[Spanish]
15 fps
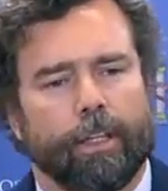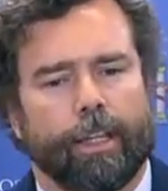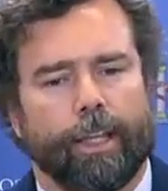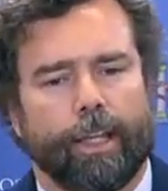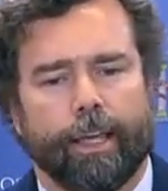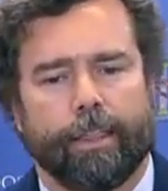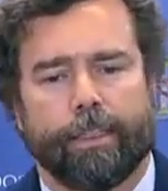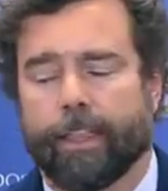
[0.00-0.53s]

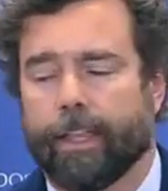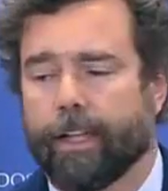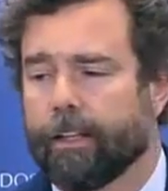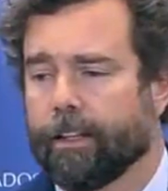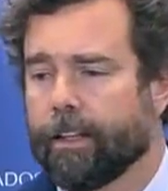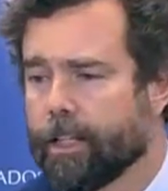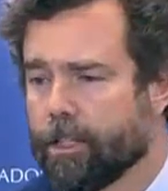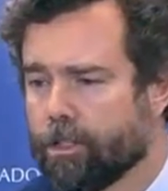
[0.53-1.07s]
de
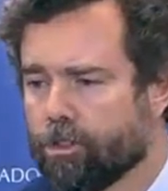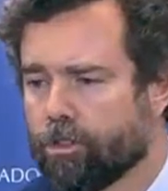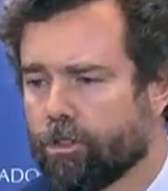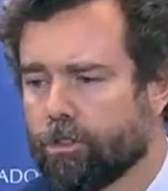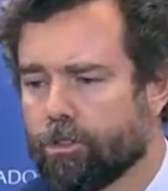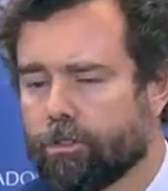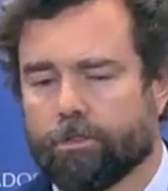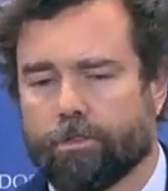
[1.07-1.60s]
hacer de
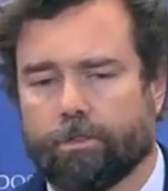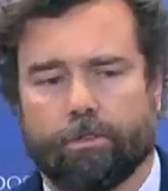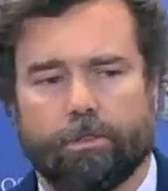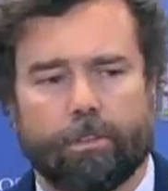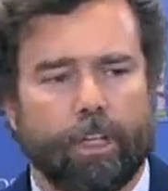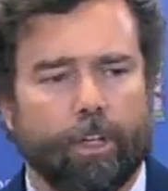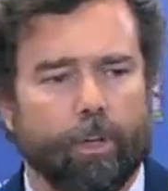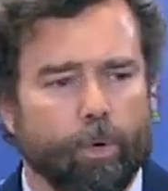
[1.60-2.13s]
esto
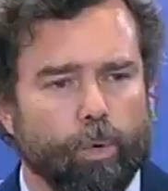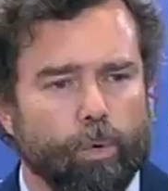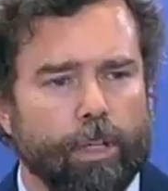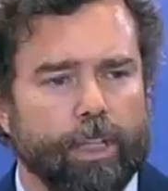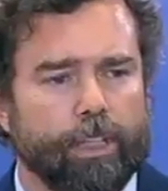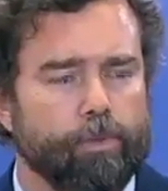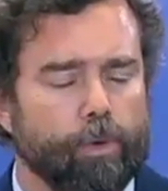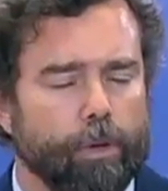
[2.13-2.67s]

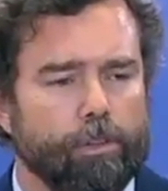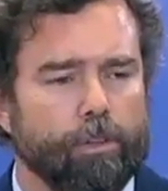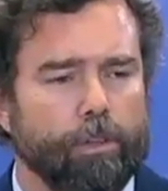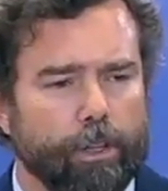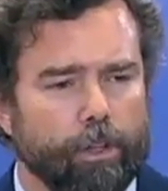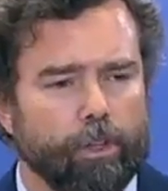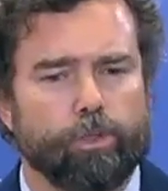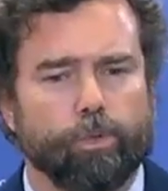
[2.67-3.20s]
ningún
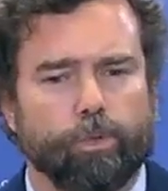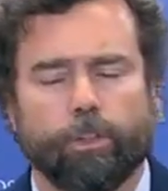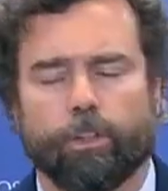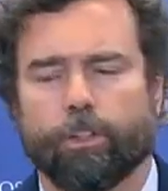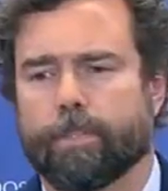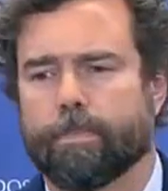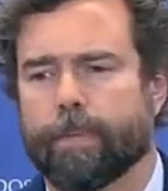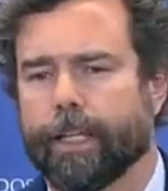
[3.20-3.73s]
esfuerzo de
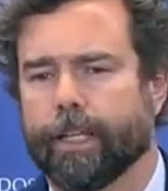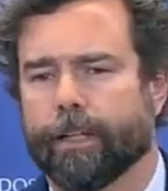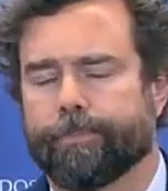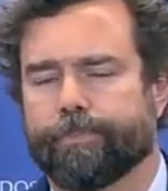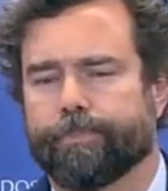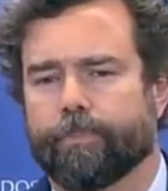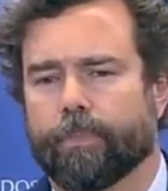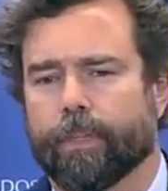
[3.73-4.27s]
reconstrucción de España.
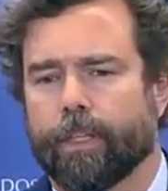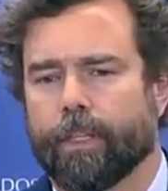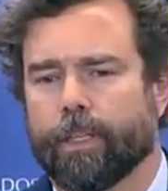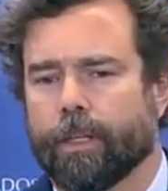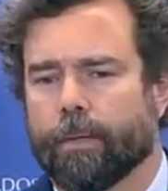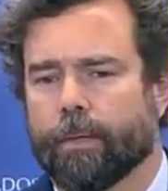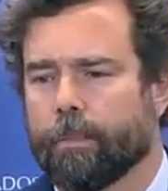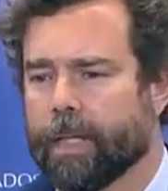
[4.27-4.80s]

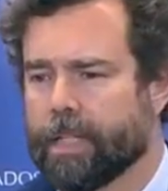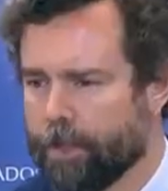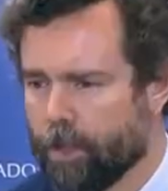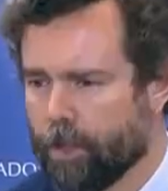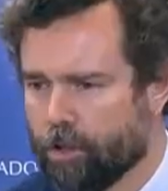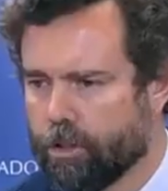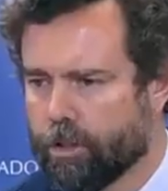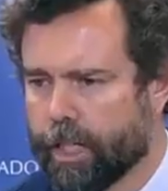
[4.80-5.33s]
Más
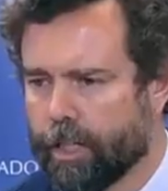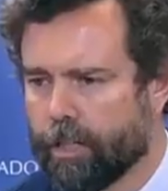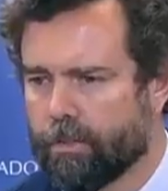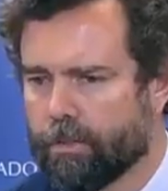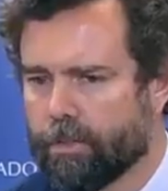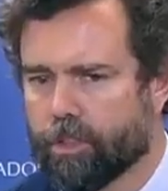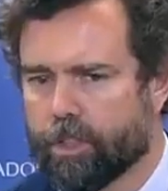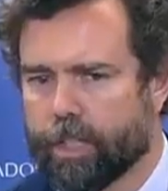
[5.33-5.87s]
bien lo
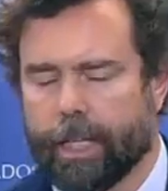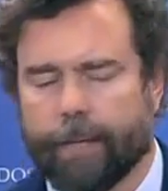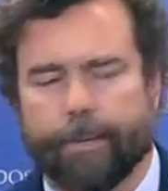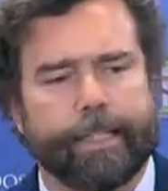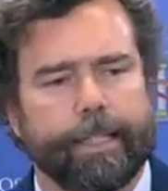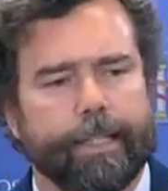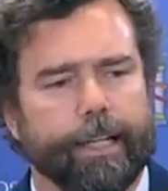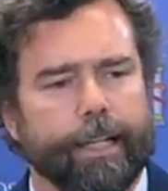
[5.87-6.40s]
contrario. Nos
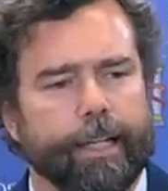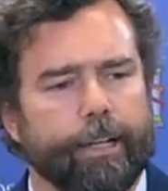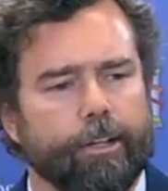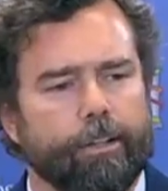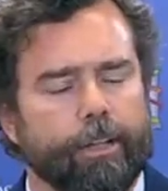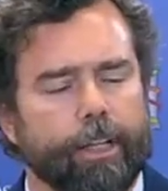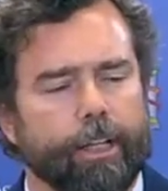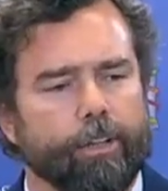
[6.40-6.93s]
queda bastante
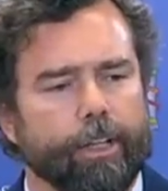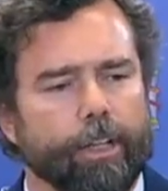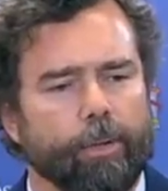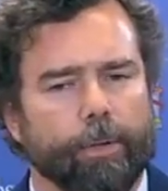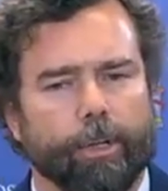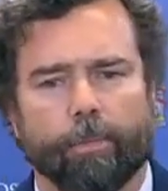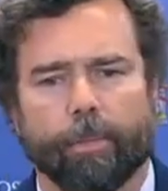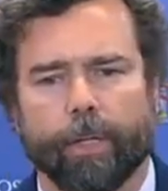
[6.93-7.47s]
claro que lo
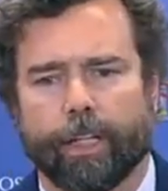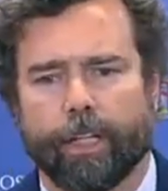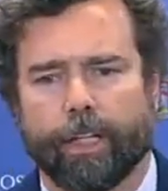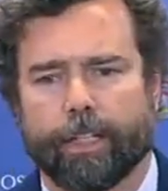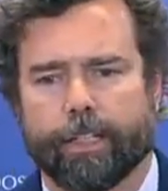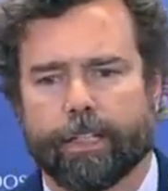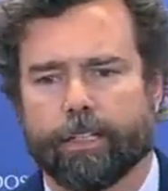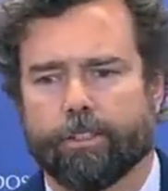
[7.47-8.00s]
que el Gobierno
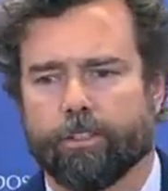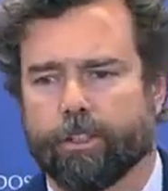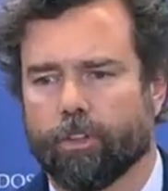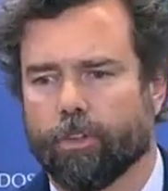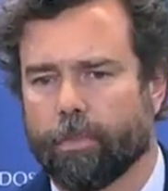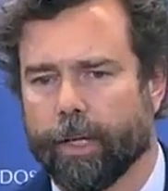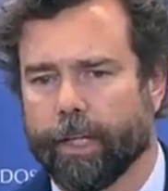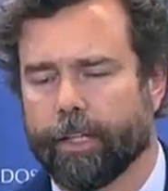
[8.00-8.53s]
pretende es que esto
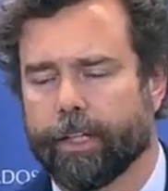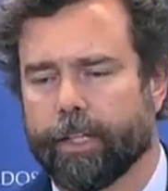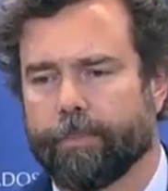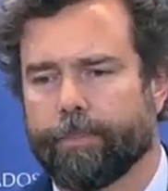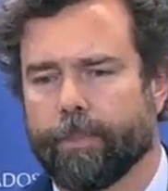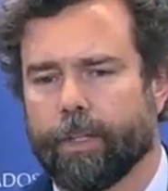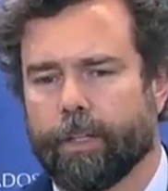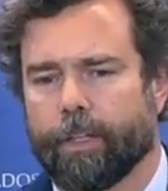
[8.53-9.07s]
se
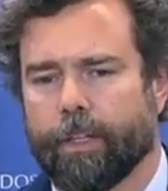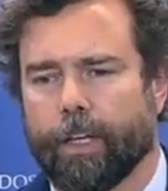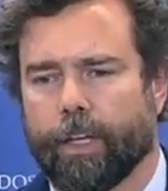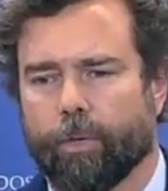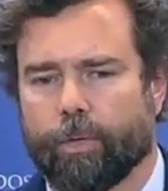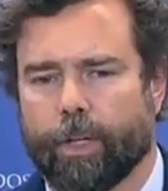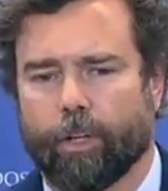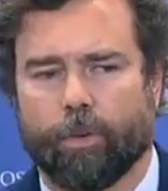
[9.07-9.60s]
convierta
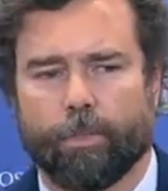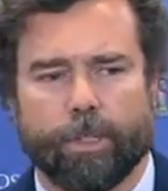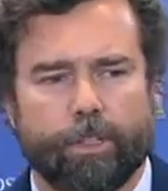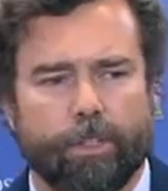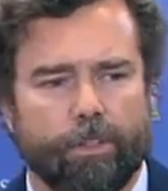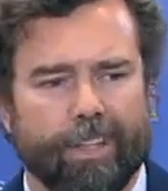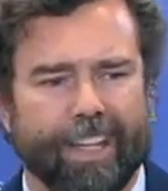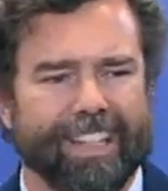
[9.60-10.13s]
en una
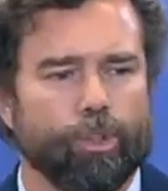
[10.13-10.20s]
comisión